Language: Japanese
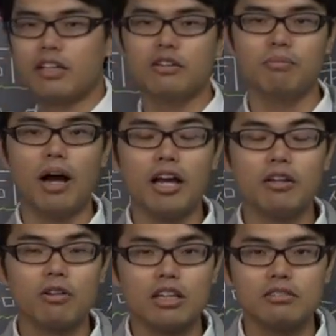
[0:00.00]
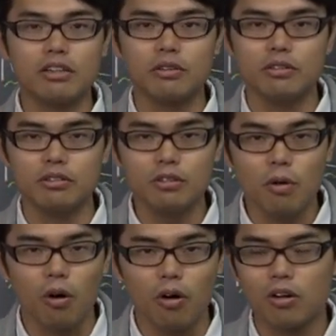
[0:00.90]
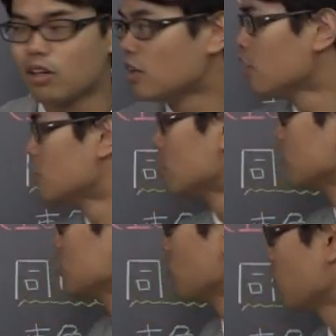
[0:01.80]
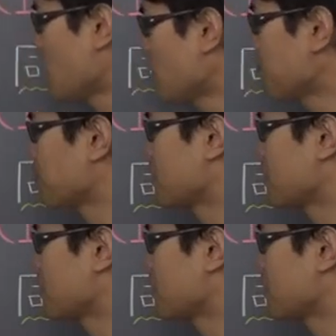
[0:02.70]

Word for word: 出る場合の数はというとそれは